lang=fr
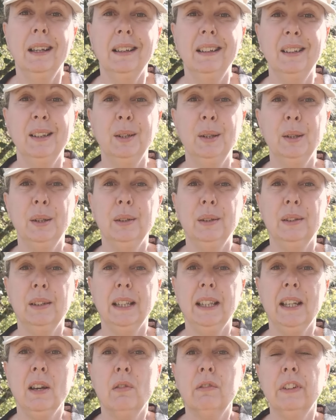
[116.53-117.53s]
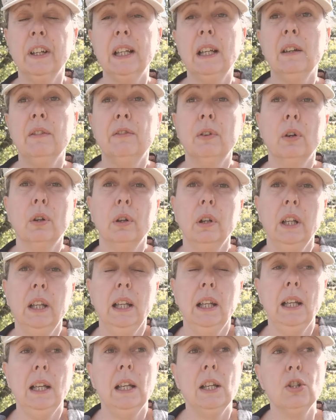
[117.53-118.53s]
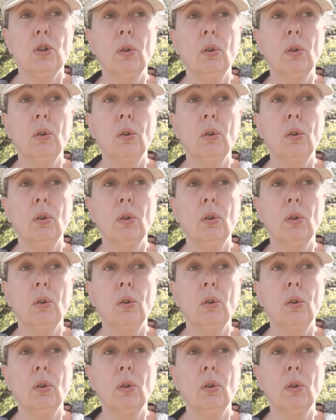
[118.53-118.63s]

Euh, et en fait, les,